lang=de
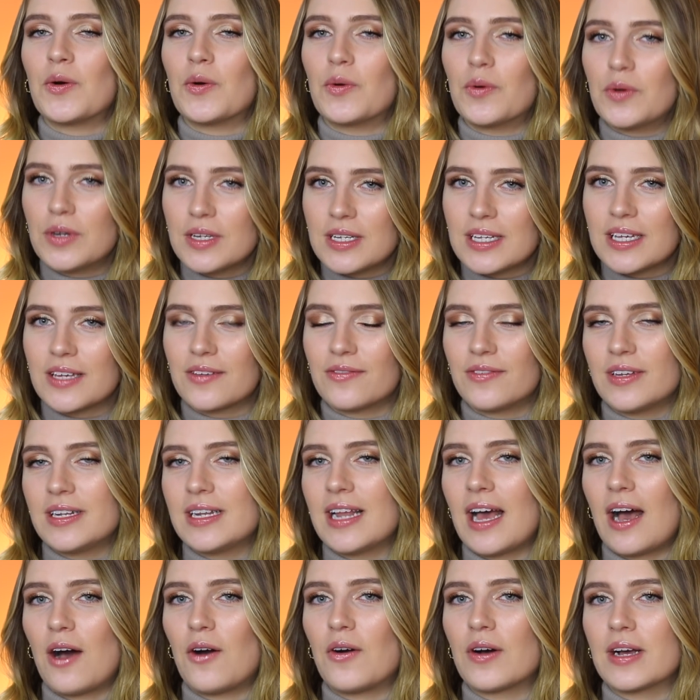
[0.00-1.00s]
Und ich
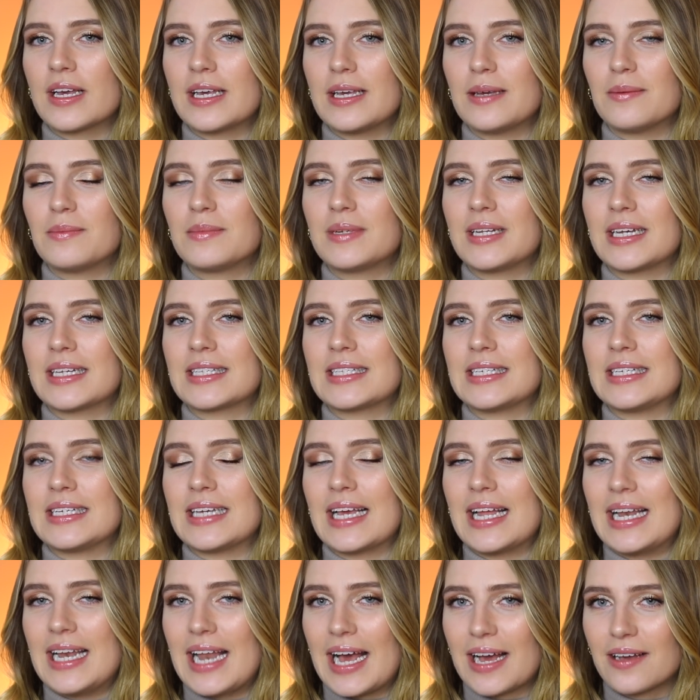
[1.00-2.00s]
finde auch eben, dass sich
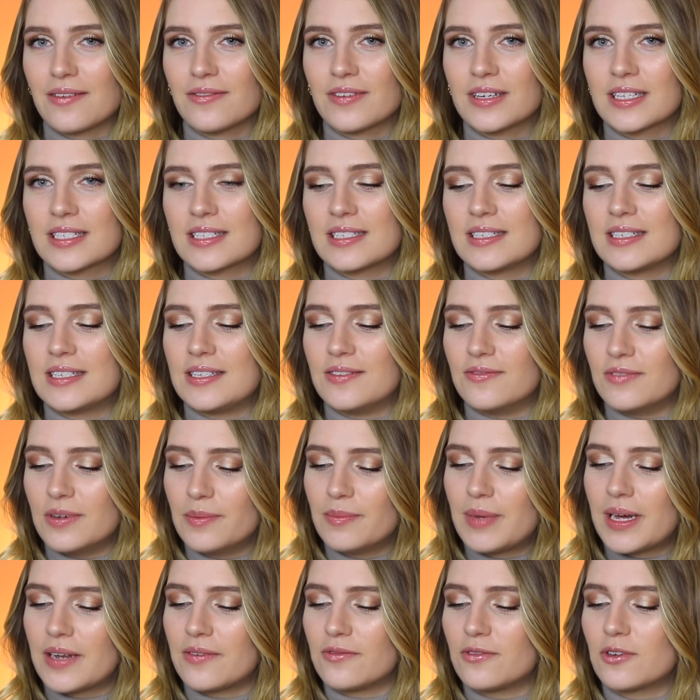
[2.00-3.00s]
langfristig die
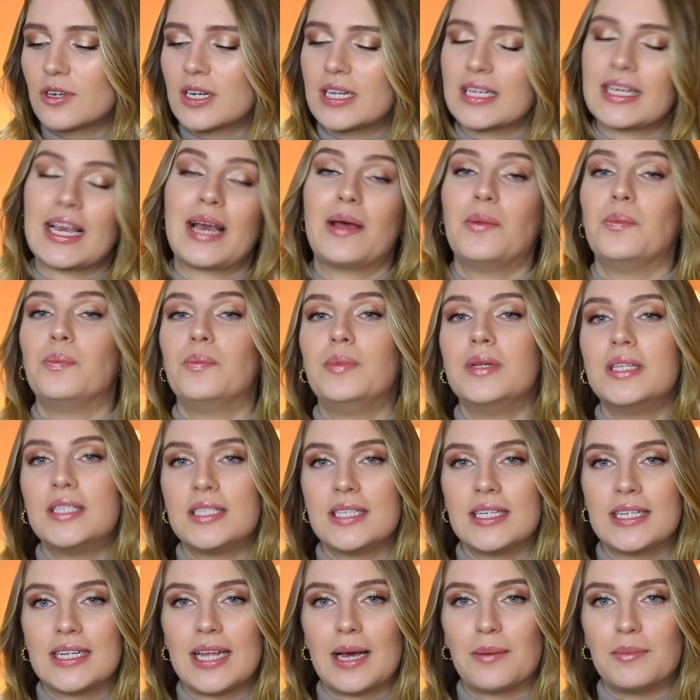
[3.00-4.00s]
Wimpern wirklich ein
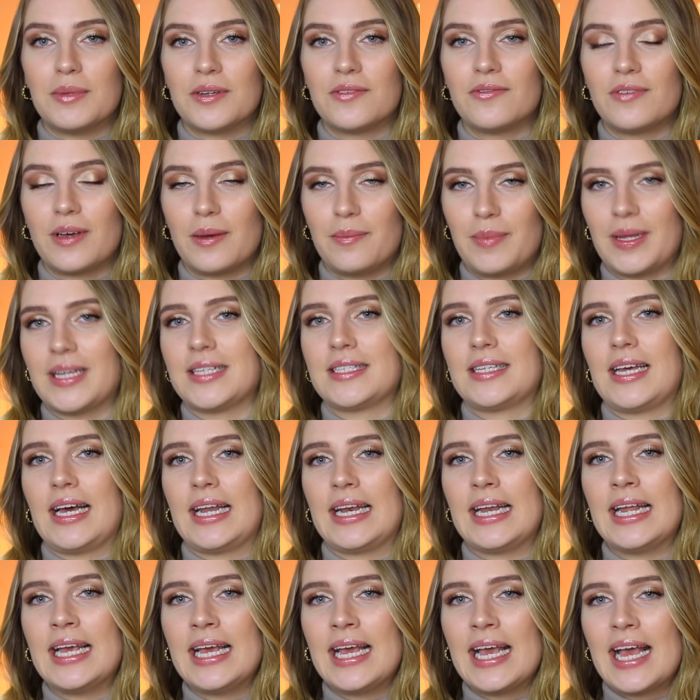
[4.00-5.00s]
bisschen damit
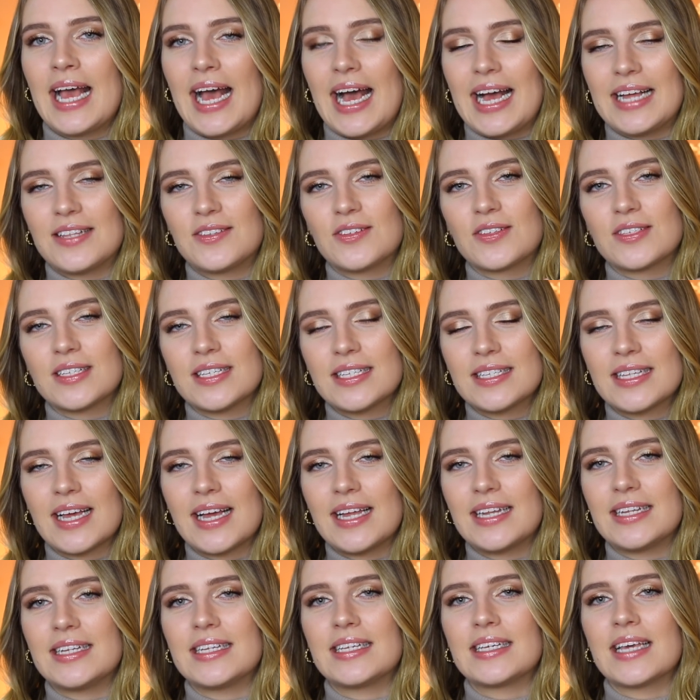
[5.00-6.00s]
verbessern. Also es ist
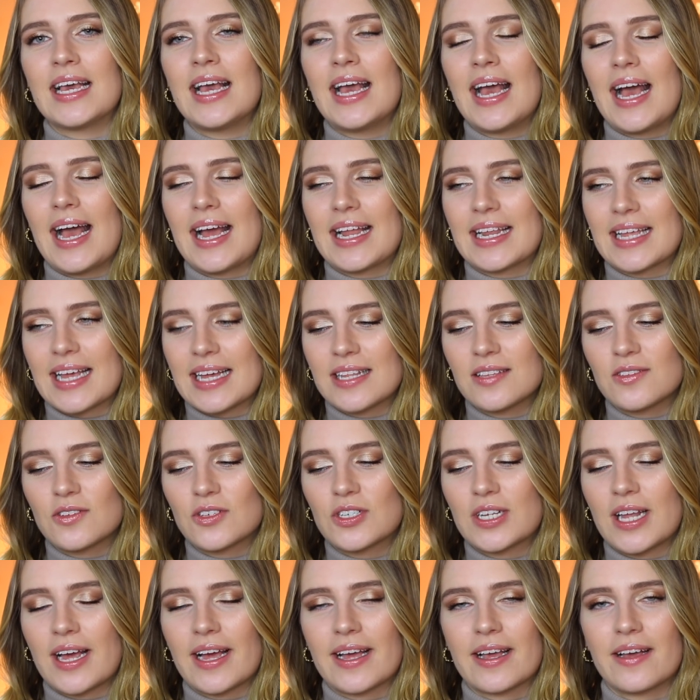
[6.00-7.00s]
halt nicht ein ganz so
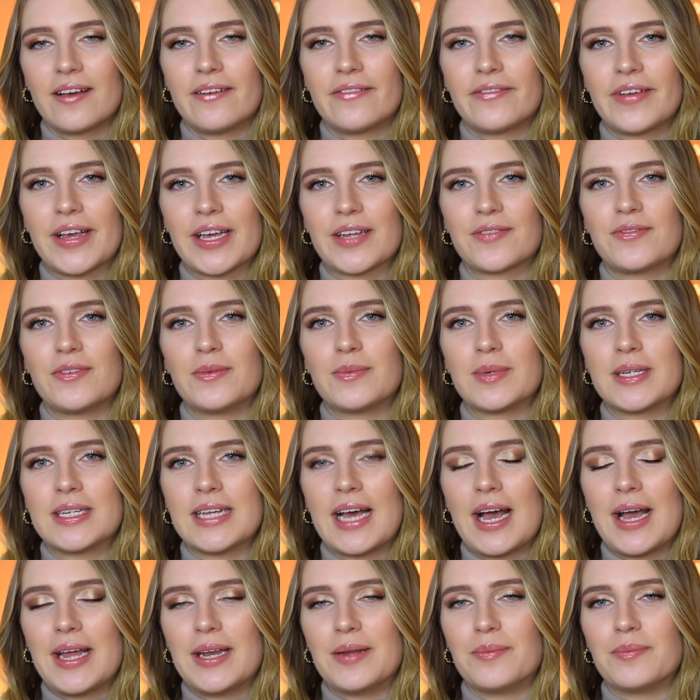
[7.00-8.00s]
starker Effekt wie
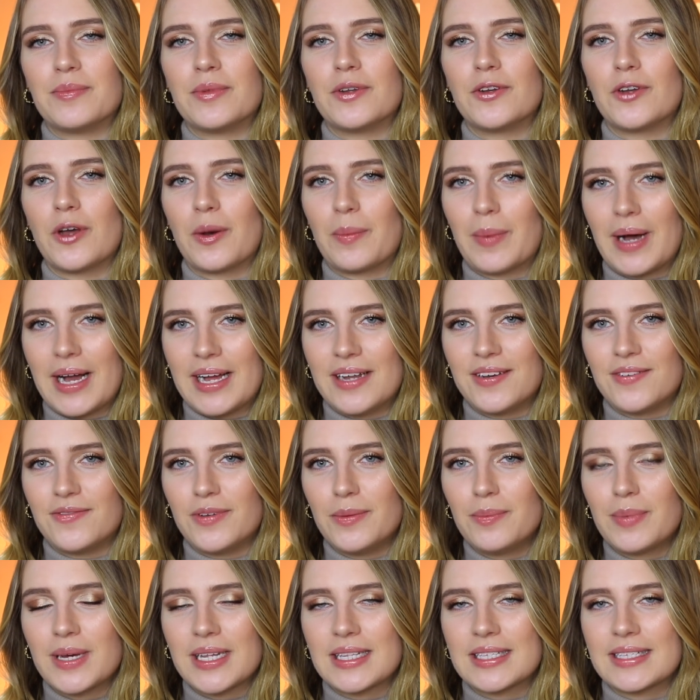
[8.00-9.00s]
mit einem normalen
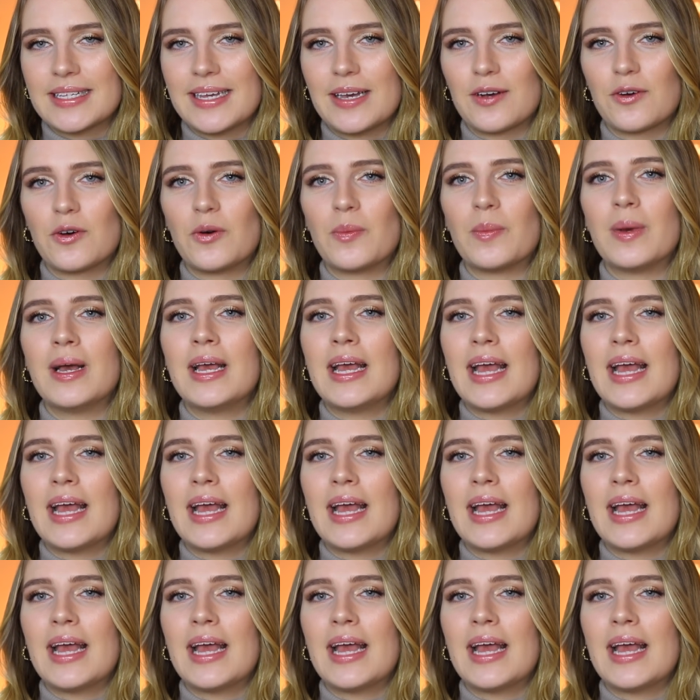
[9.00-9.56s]
Wimpernserum,